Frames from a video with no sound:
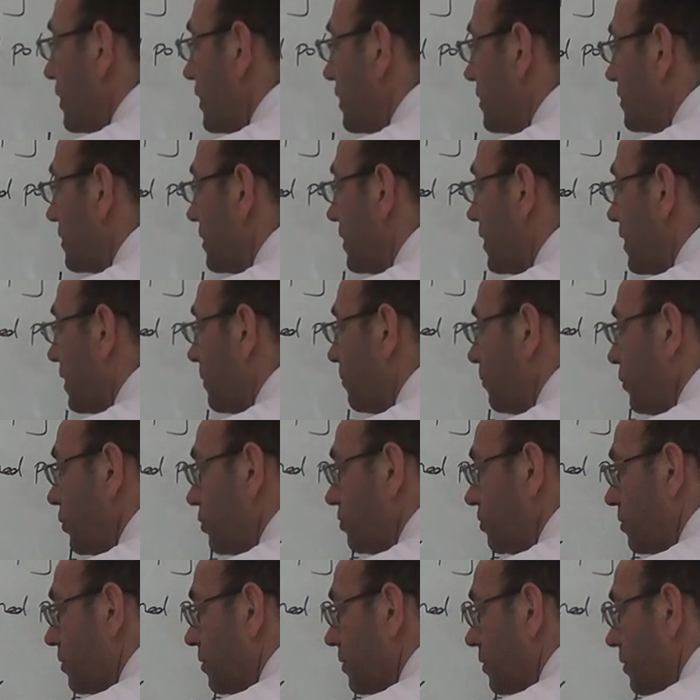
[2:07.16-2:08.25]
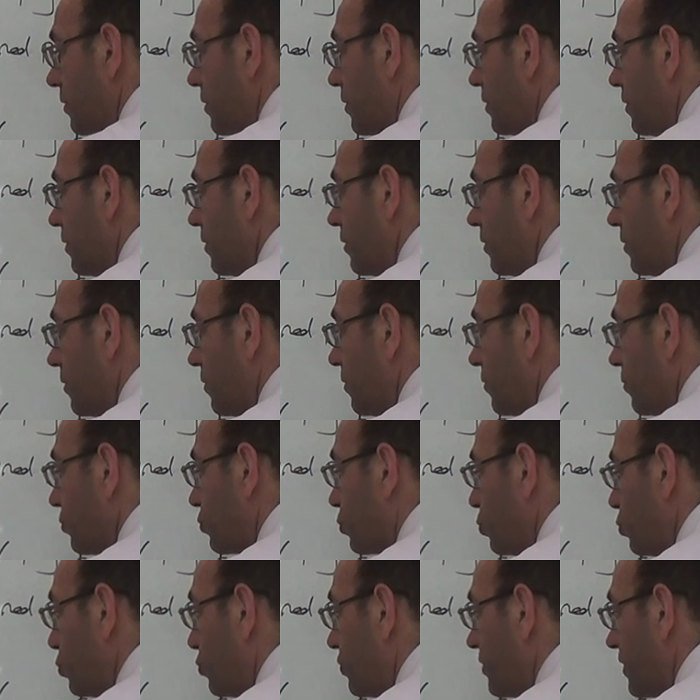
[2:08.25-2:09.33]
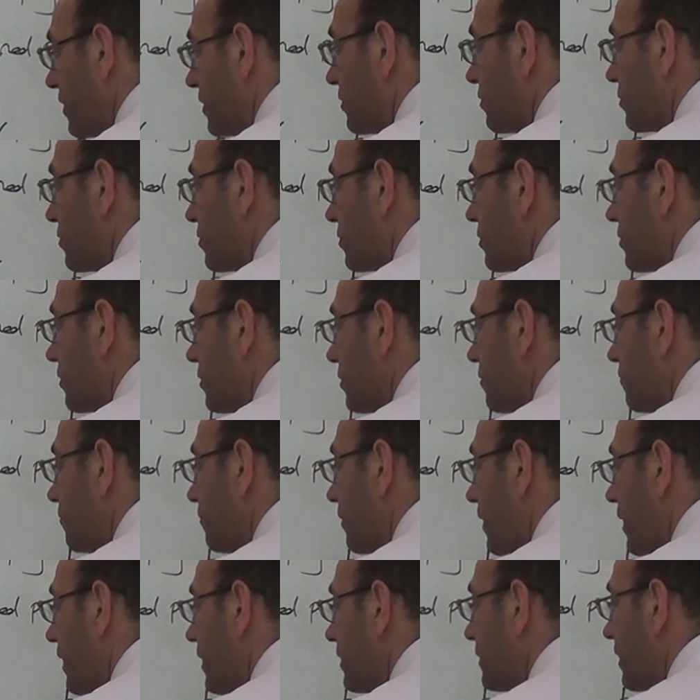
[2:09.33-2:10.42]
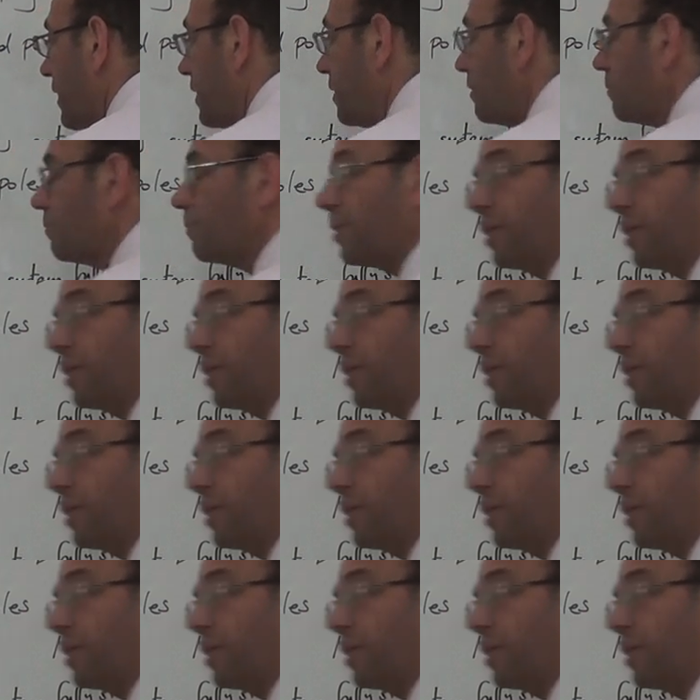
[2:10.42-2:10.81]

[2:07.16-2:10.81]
هيك سنجل انبوت وتو ستيتس فهذا n